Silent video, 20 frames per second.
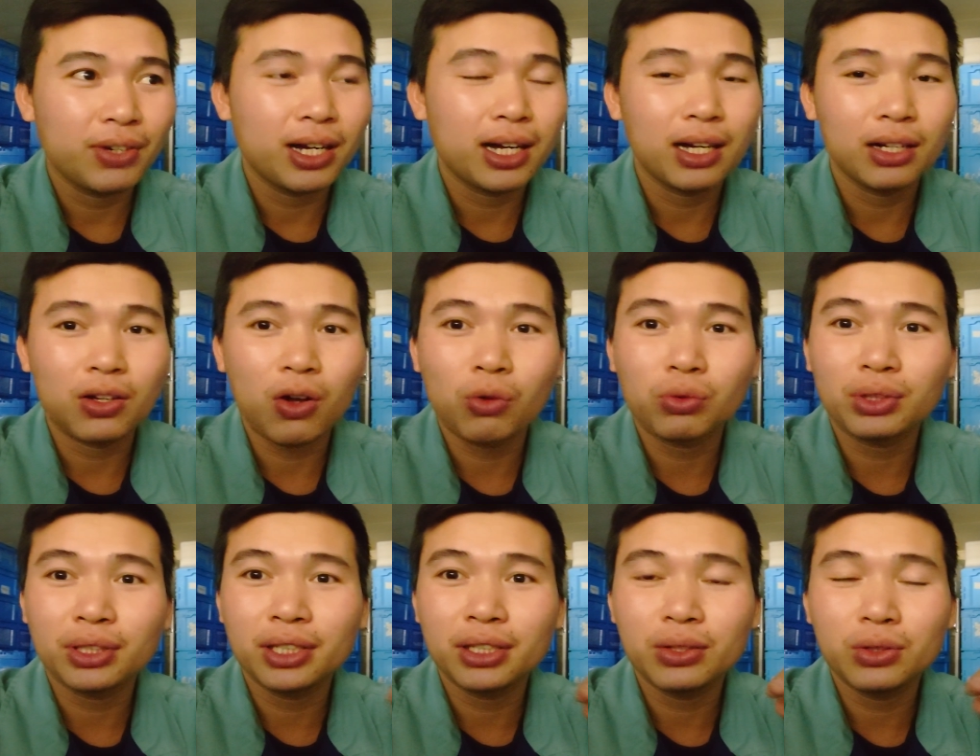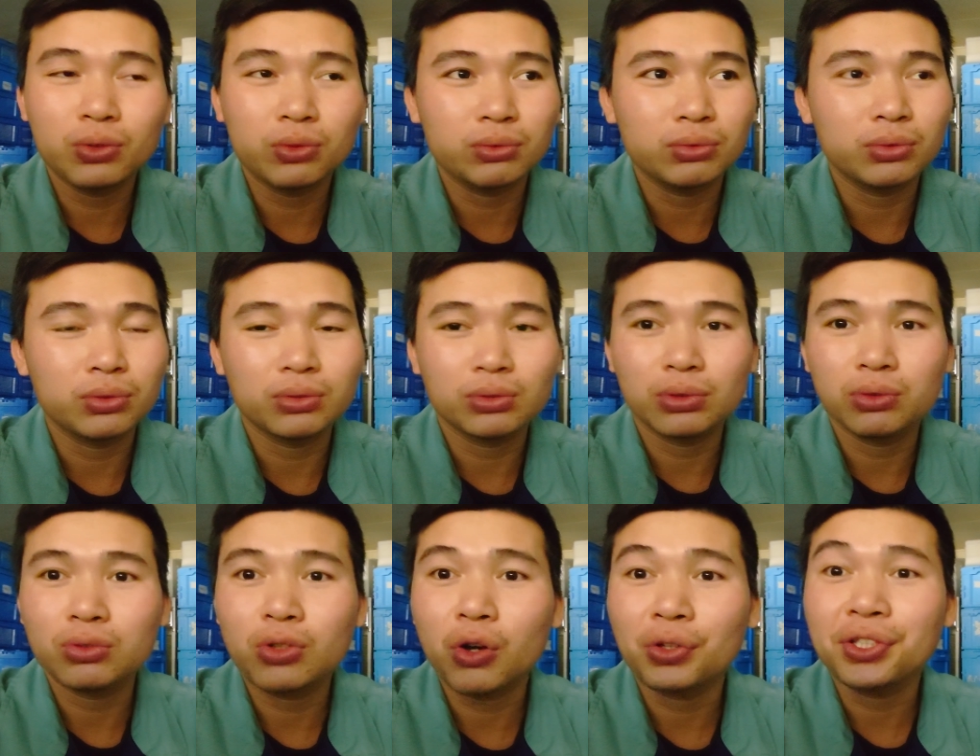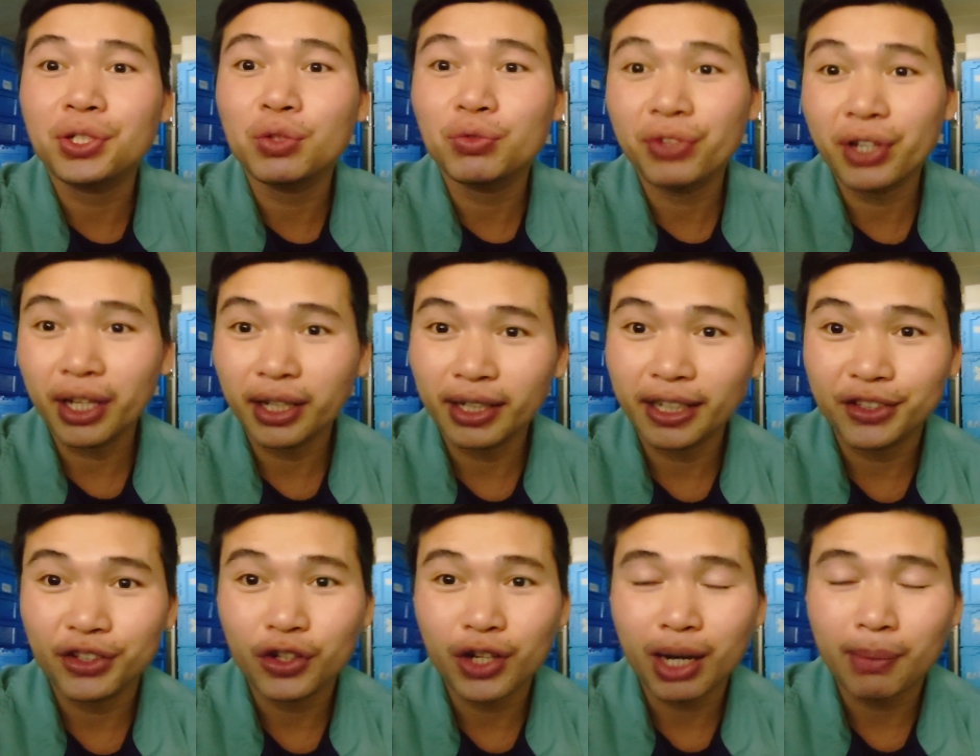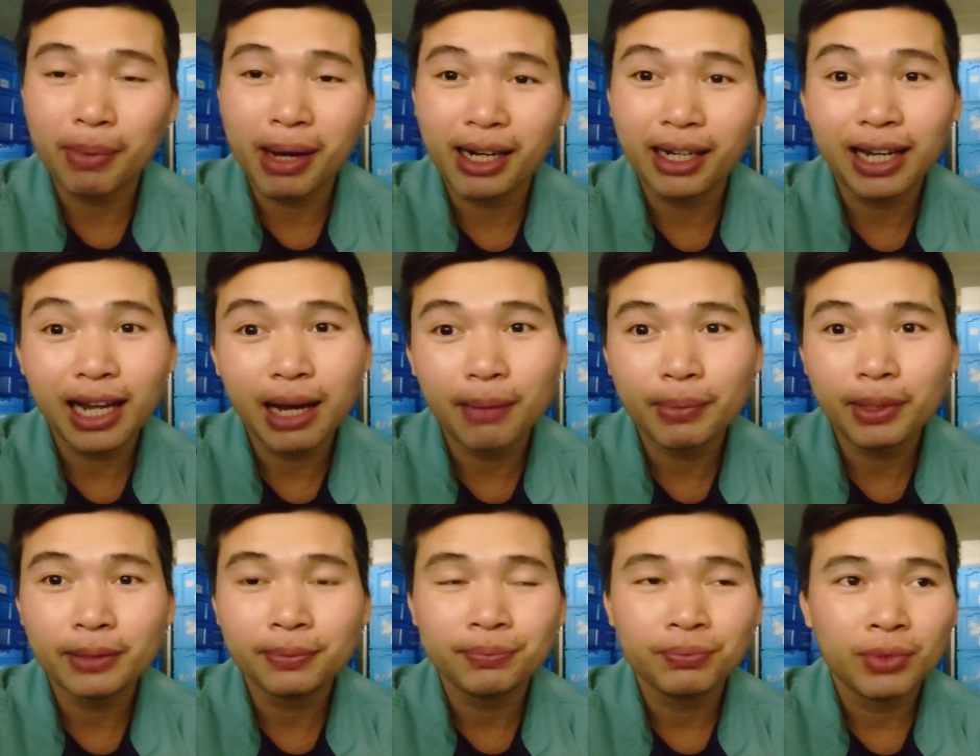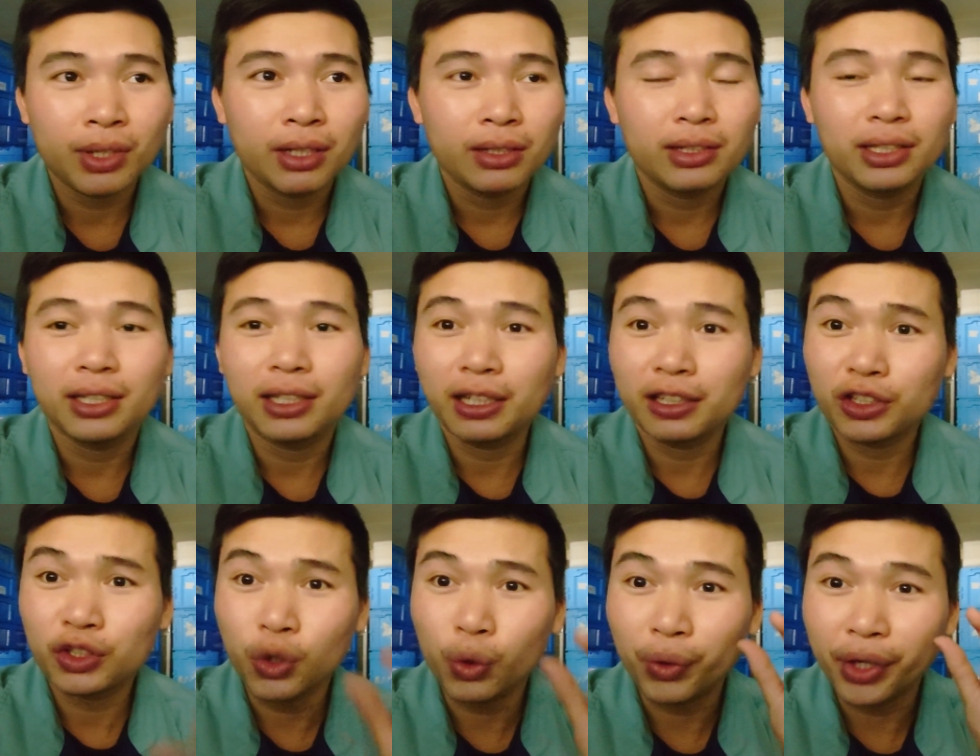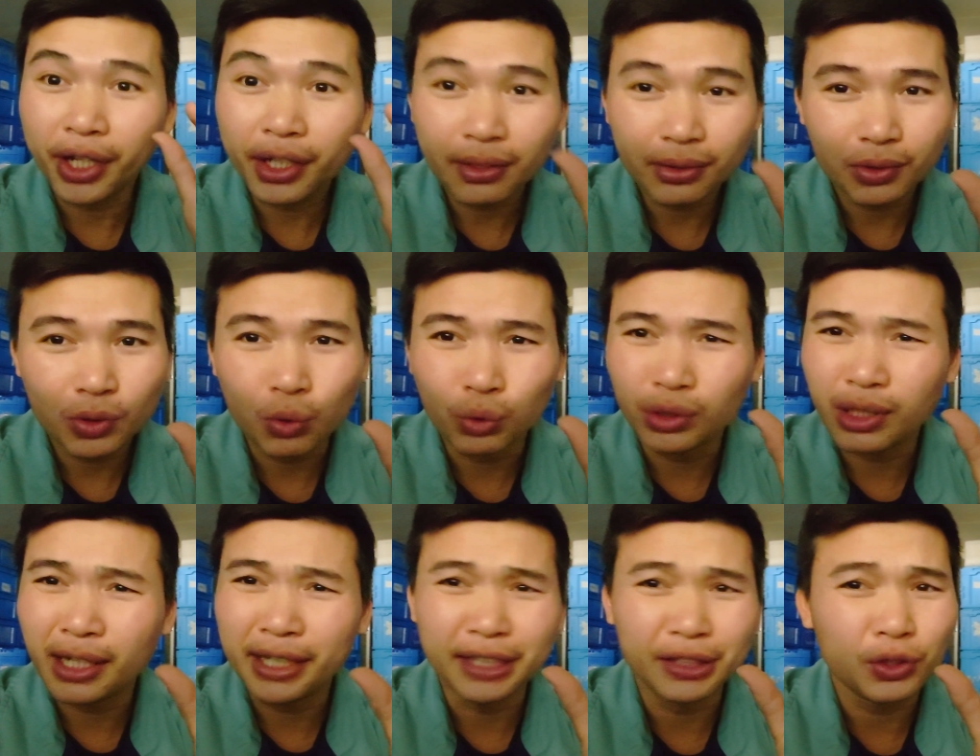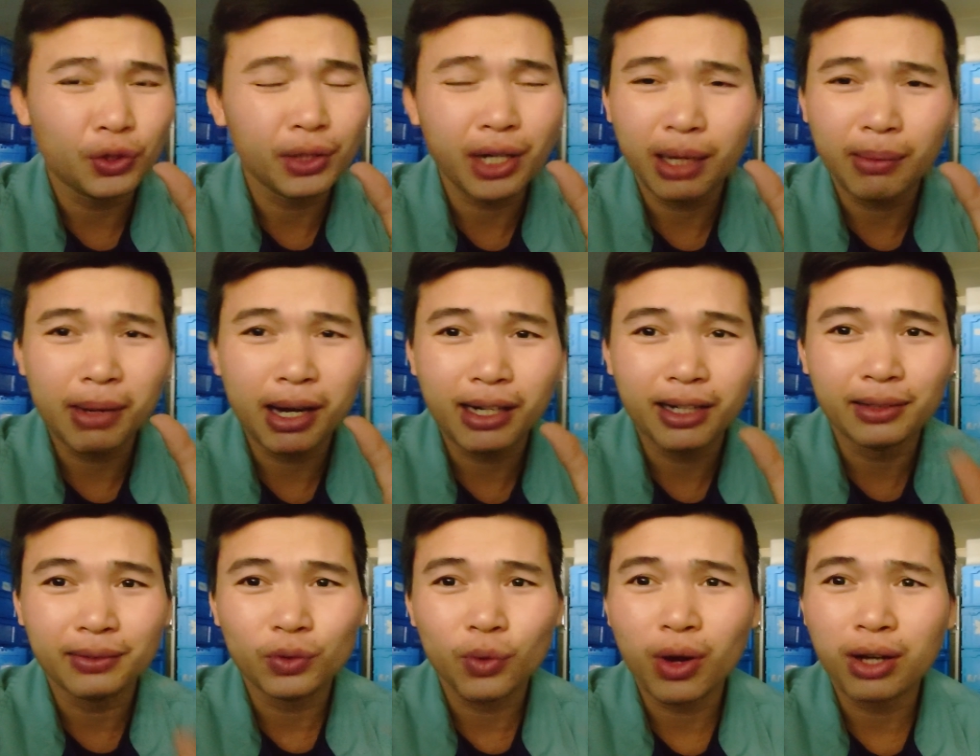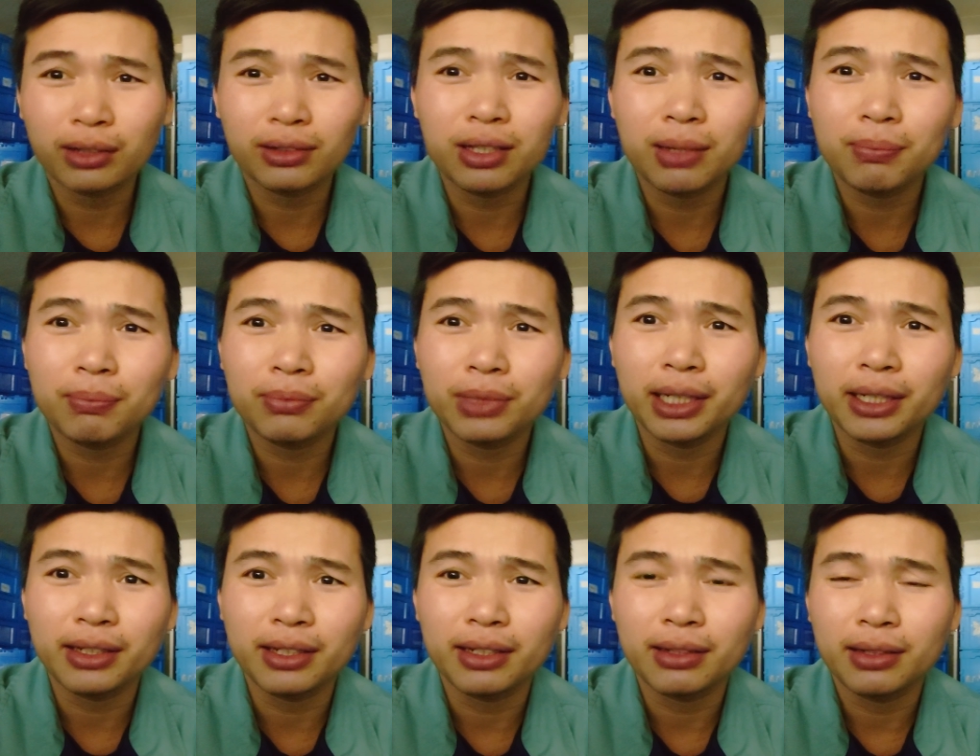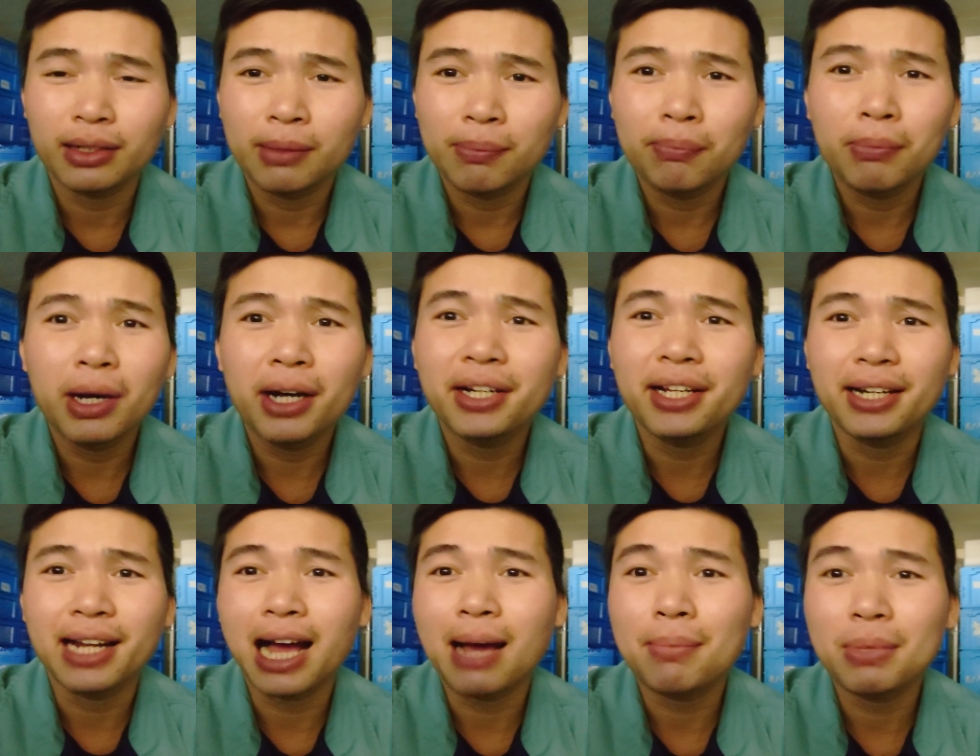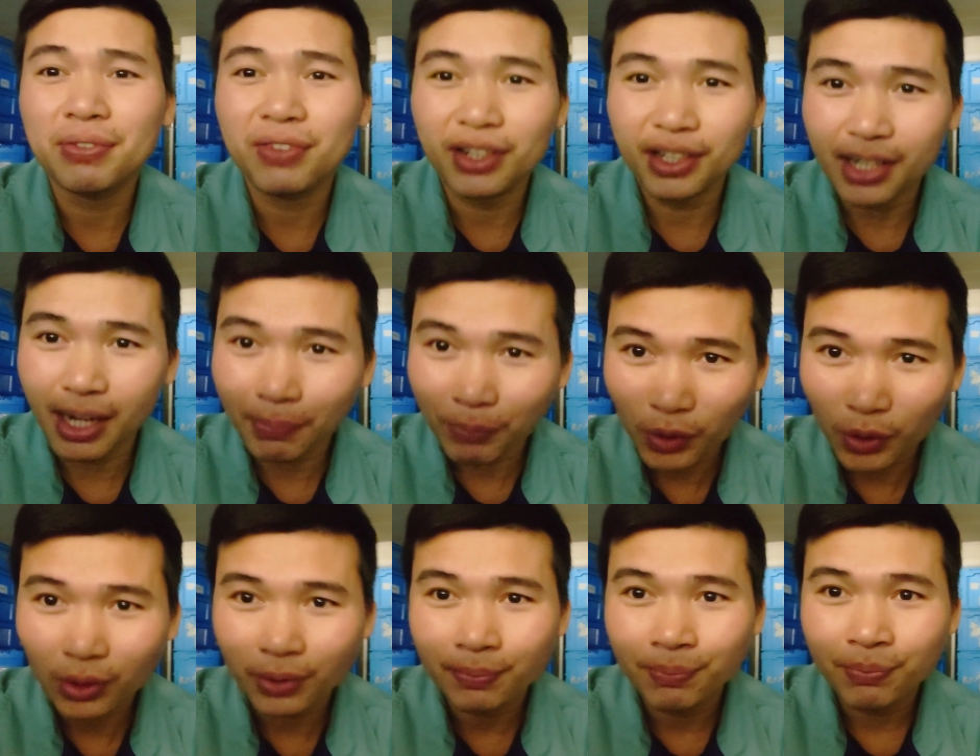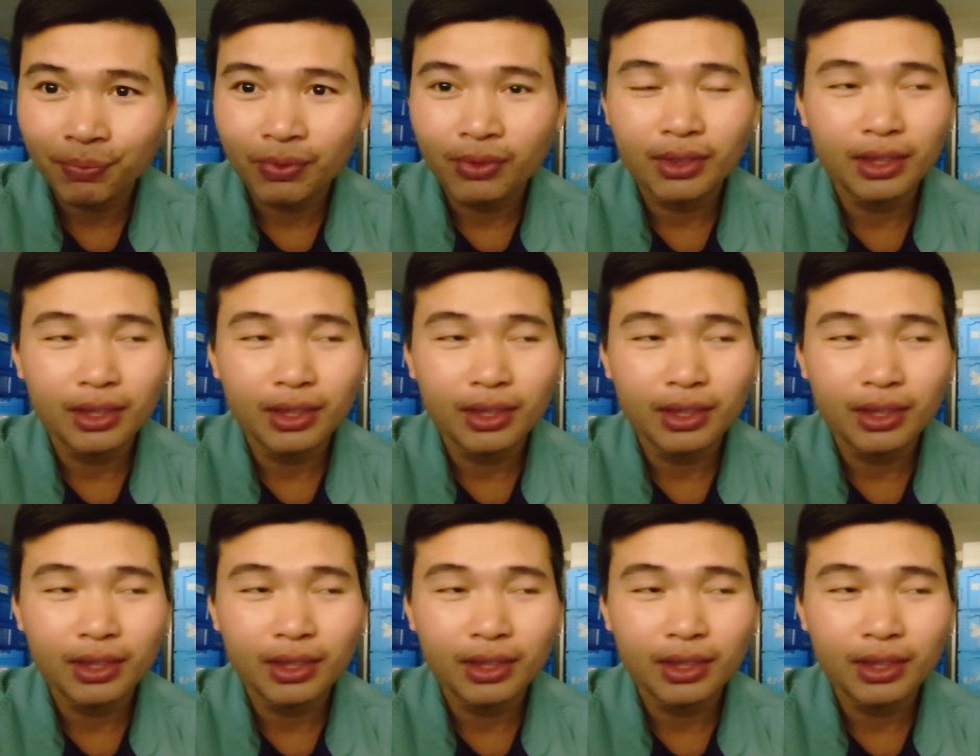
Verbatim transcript: và công ty cũng cũng không có nhiều việc để cho các bạn làm á thì cái số ít cũng là ít thôi các bạn ạ khoảng tầm đến 10 đến 20 phần trăm thôi